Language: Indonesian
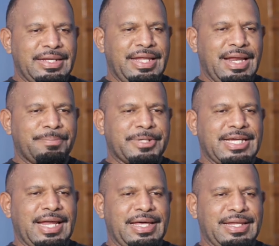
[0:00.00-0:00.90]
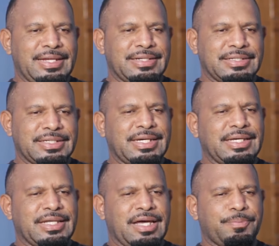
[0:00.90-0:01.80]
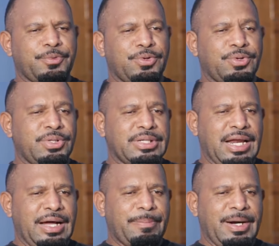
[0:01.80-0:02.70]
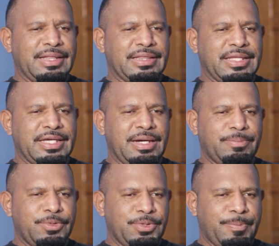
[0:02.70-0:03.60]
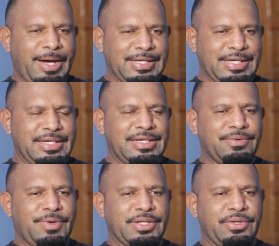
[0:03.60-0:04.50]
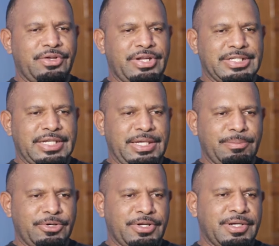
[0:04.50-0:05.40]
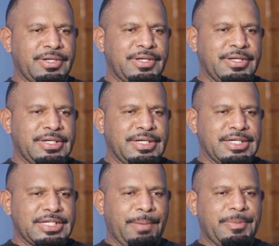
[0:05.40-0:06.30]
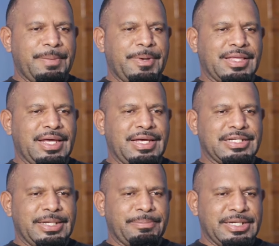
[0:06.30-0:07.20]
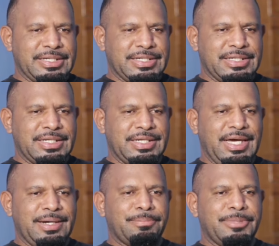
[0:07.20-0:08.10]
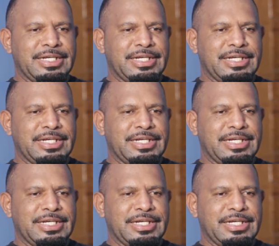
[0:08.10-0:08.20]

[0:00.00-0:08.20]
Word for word: Di dalam perjalanan sekitar pukul 8.30 pagi waktu Indonesia Timur, saya mendapatkan SMS yang